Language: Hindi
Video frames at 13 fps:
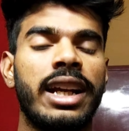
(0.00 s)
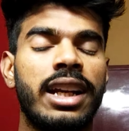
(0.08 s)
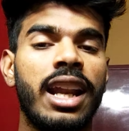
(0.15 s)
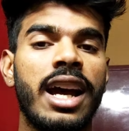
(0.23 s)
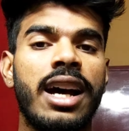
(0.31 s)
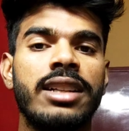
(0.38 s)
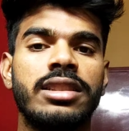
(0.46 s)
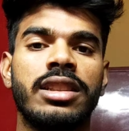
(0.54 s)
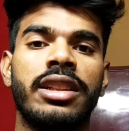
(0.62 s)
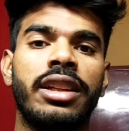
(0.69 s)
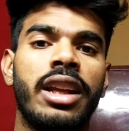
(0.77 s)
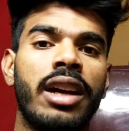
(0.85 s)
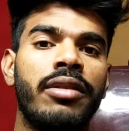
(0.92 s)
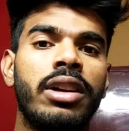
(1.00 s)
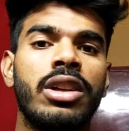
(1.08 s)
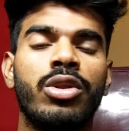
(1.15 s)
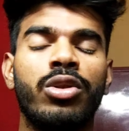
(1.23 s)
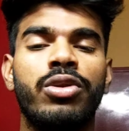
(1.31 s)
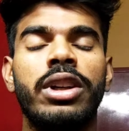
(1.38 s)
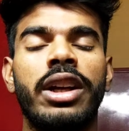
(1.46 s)
एट लास्ट
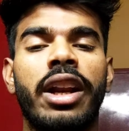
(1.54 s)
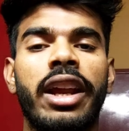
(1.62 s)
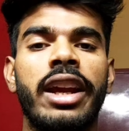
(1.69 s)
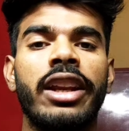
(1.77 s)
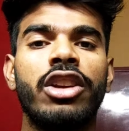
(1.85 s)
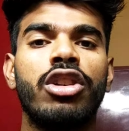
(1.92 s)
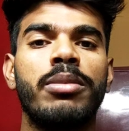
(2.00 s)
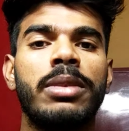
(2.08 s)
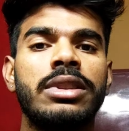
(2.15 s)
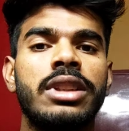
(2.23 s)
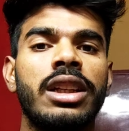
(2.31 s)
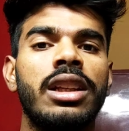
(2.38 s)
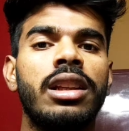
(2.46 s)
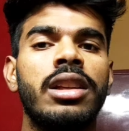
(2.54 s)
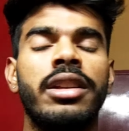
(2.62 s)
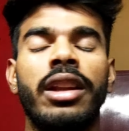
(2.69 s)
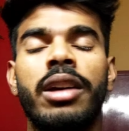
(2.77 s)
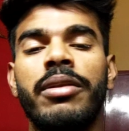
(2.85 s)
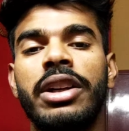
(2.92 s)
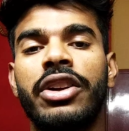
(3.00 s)
नेवर ओवर ट्रेन योर मसल
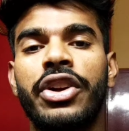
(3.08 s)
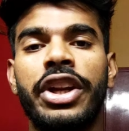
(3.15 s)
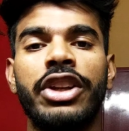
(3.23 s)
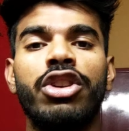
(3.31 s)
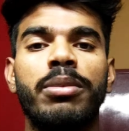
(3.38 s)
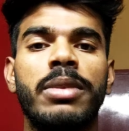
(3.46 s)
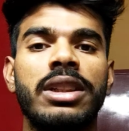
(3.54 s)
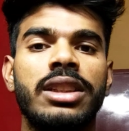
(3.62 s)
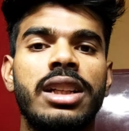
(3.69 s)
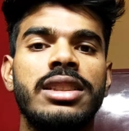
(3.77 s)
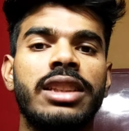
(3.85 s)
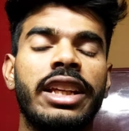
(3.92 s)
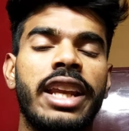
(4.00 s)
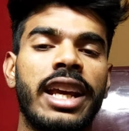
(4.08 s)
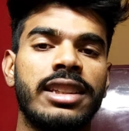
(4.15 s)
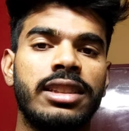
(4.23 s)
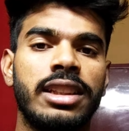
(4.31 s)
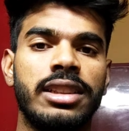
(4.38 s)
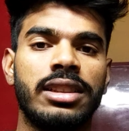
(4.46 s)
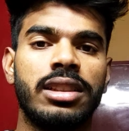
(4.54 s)
नेवर ट्रेन योर मसल्स इन
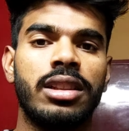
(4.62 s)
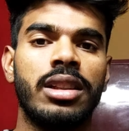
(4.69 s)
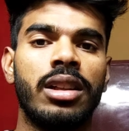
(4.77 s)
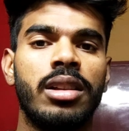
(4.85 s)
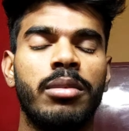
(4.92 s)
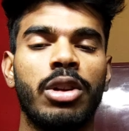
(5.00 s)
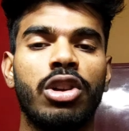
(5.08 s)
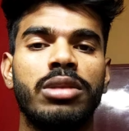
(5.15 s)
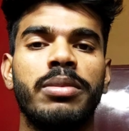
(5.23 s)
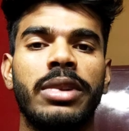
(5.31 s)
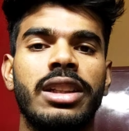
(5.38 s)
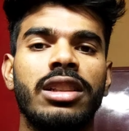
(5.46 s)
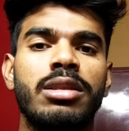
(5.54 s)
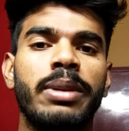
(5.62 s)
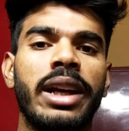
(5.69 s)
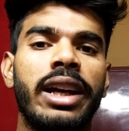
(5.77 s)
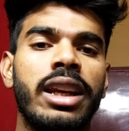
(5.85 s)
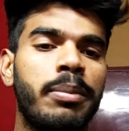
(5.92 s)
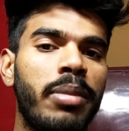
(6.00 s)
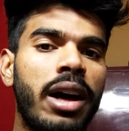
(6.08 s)
एक्सेस बिकॉज मसल्स भी
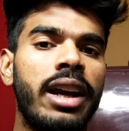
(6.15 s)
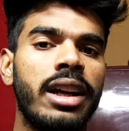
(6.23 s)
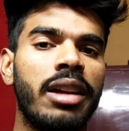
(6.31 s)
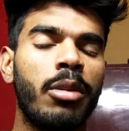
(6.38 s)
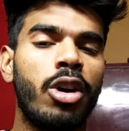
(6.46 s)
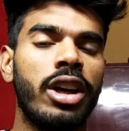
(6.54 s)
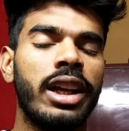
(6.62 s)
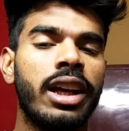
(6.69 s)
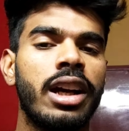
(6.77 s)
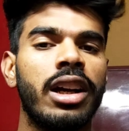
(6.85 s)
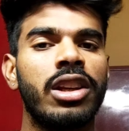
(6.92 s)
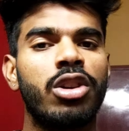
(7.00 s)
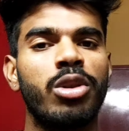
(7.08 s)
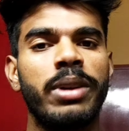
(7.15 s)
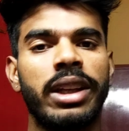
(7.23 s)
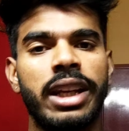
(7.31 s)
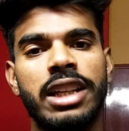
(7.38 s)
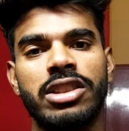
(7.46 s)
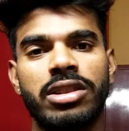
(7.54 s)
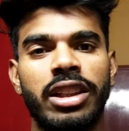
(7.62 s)
यार एक पार्ट है बॉडी का इनको भी
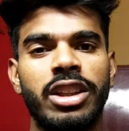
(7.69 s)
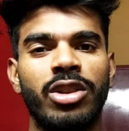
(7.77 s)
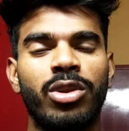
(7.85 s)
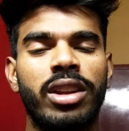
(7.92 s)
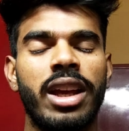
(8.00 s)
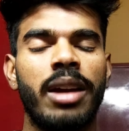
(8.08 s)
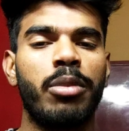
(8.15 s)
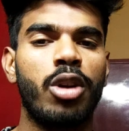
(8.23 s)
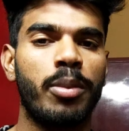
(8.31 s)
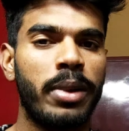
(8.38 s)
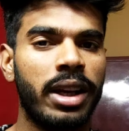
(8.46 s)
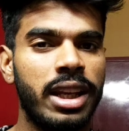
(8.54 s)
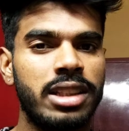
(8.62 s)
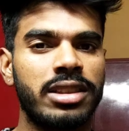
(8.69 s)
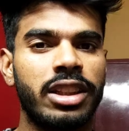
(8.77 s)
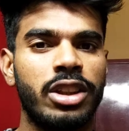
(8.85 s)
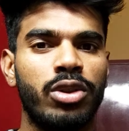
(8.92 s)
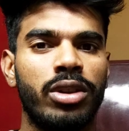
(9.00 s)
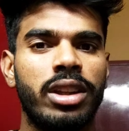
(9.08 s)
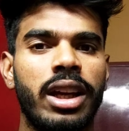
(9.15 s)
रेस्ट चाहिए होता है प्रॉपर रेस्ट
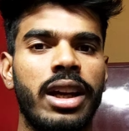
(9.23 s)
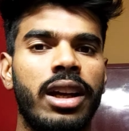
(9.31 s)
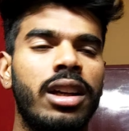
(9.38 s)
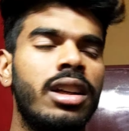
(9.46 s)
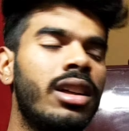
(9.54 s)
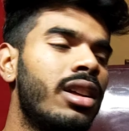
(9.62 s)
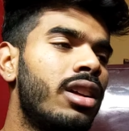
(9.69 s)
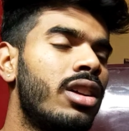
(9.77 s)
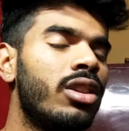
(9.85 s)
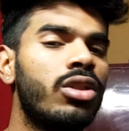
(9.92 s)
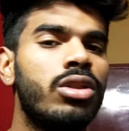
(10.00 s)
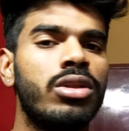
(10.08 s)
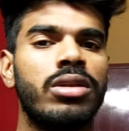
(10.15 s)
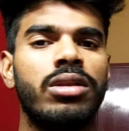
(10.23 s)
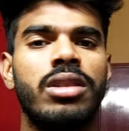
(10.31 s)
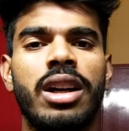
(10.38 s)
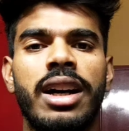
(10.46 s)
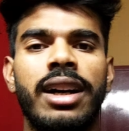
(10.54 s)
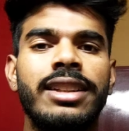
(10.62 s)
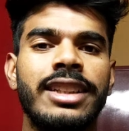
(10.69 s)
चाहिए होता है तो
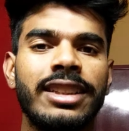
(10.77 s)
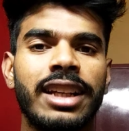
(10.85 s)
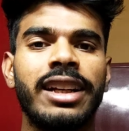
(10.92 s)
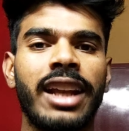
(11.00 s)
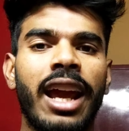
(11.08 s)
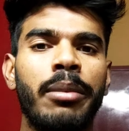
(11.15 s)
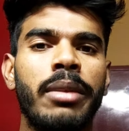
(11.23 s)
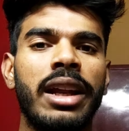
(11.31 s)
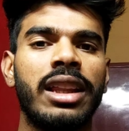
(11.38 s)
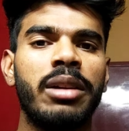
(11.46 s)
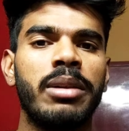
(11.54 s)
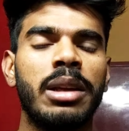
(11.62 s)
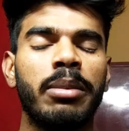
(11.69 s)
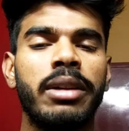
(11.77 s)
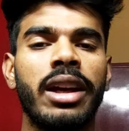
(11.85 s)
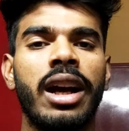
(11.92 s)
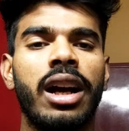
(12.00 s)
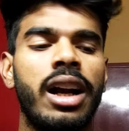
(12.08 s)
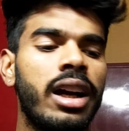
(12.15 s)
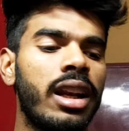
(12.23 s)
हर चीज का टाइम रहता है मतलब कि
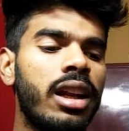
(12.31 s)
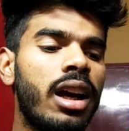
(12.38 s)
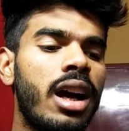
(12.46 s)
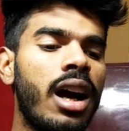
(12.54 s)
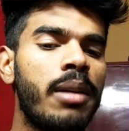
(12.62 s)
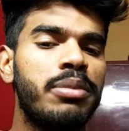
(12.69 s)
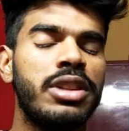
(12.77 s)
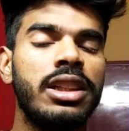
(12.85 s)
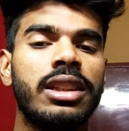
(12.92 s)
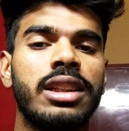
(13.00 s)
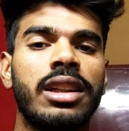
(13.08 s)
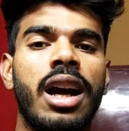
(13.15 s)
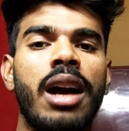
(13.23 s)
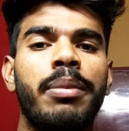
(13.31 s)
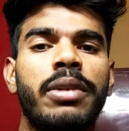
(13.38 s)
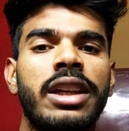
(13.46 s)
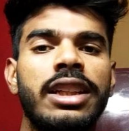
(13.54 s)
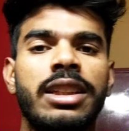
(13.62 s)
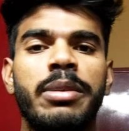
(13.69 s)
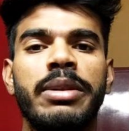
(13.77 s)
अगर आप चीज
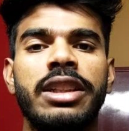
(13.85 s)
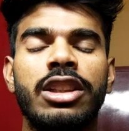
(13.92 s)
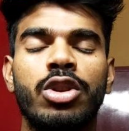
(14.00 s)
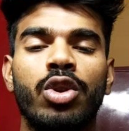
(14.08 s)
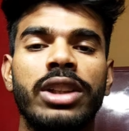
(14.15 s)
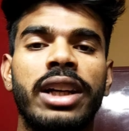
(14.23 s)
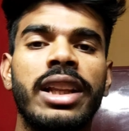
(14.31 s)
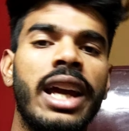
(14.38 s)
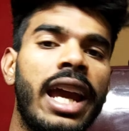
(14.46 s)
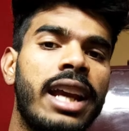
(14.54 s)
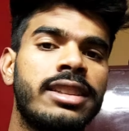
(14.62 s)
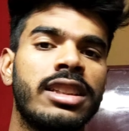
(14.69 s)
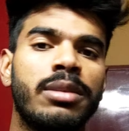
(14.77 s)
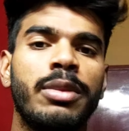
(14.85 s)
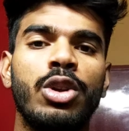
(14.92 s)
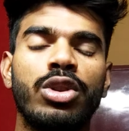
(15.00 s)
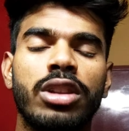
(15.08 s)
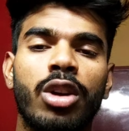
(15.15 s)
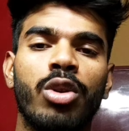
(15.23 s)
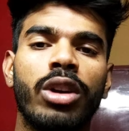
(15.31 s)
आप किसी भी चीज को ज्यादा एक्सेस में
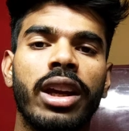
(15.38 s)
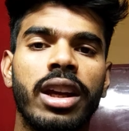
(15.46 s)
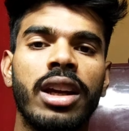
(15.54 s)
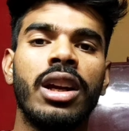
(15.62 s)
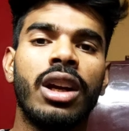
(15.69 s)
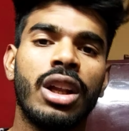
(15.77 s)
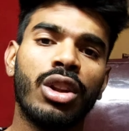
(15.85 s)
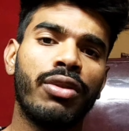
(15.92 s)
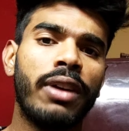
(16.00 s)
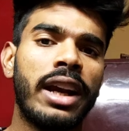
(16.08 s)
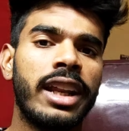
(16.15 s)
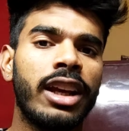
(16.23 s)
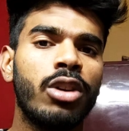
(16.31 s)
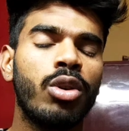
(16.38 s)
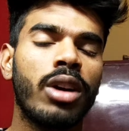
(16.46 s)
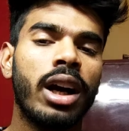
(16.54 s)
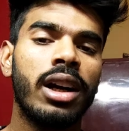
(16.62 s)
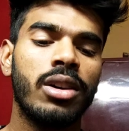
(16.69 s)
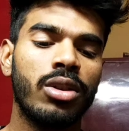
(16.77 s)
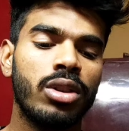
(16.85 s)
यूज करोगे तो फैटिक
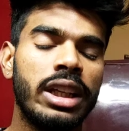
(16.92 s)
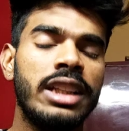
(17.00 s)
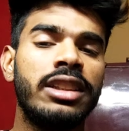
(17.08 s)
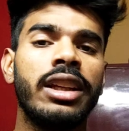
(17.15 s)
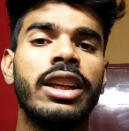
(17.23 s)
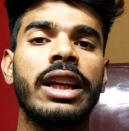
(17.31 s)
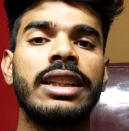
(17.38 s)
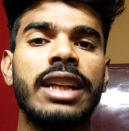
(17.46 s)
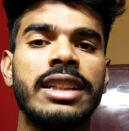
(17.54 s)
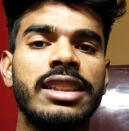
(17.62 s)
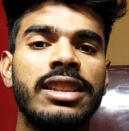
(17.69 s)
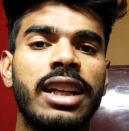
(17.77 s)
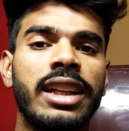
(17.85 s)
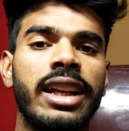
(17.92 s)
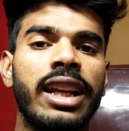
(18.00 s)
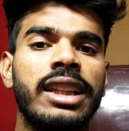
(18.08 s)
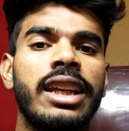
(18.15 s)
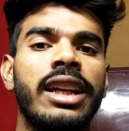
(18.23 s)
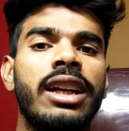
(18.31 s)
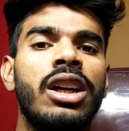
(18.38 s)
होगा इंजरी के चांसेस ज्यादा
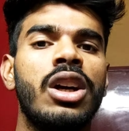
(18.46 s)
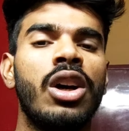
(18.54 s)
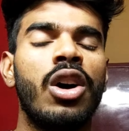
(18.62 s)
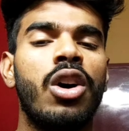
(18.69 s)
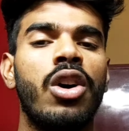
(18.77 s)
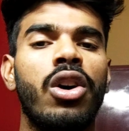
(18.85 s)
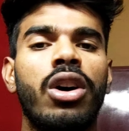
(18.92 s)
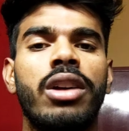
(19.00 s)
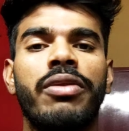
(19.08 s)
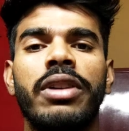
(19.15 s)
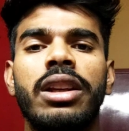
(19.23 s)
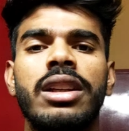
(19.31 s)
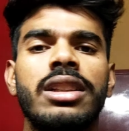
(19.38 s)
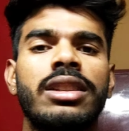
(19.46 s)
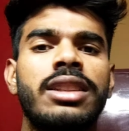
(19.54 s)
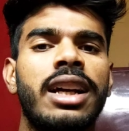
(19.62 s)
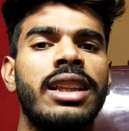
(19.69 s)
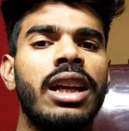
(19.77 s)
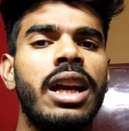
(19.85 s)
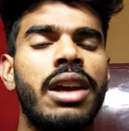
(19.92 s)
रहते हैं और फिर
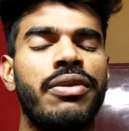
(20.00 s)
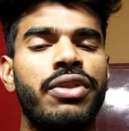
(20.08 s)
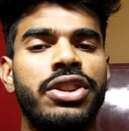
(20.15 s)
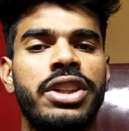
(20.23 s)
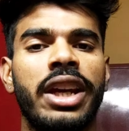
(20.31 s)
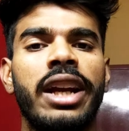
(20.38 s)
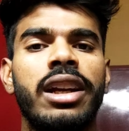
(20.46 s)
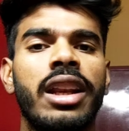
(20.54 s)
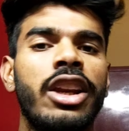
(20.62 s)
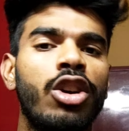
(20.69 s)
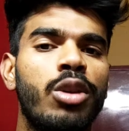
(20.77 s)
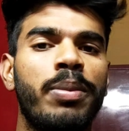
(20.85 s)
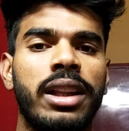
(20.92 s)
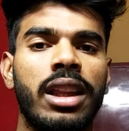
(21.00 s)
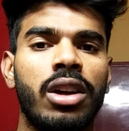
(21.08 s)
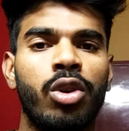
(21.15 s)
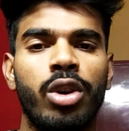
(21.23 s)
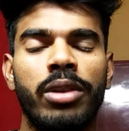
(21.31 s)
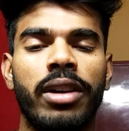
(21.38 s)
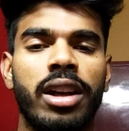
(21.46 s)
ज़्यादा एफिशिएंट नहीं हो पाता
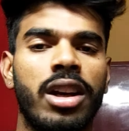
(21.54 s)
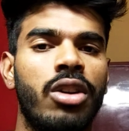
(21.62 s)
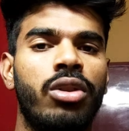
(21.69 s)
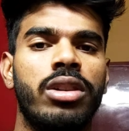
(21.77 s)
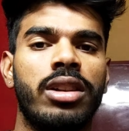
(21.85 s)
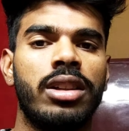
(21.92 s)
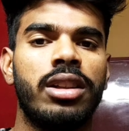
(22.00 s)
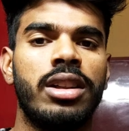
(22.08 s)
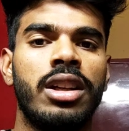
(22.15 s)
कोई वर्कआउट